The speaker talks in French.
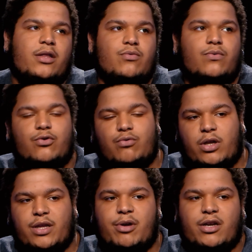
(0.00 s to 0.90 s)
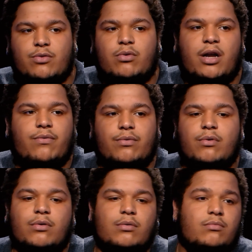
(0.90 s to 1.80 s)
des nouveaux joueurs d'émerger. On l'a vu
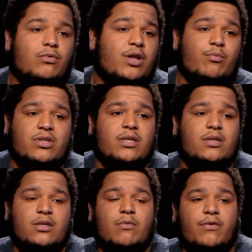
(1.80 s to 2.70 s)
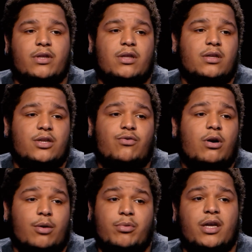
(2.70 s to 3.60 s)
notamment cette saison avec des, des
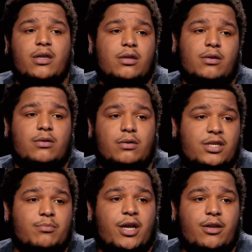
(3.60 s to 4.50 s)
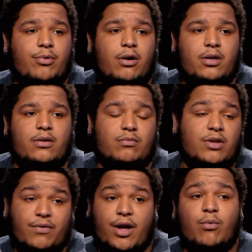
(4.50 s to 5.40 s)
joueurs comme Kenny de Team Caliber qui sont
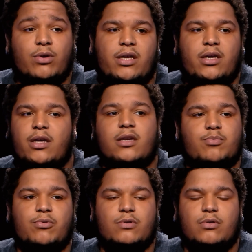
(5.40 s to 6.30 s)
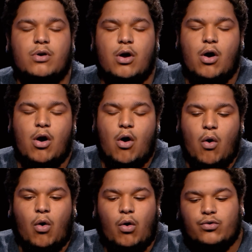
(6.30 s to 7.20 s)
des vrai rookie et qui explose au,
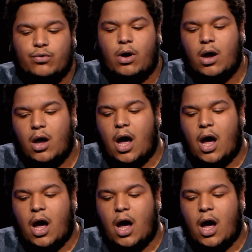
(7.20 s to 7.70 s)
grand jour.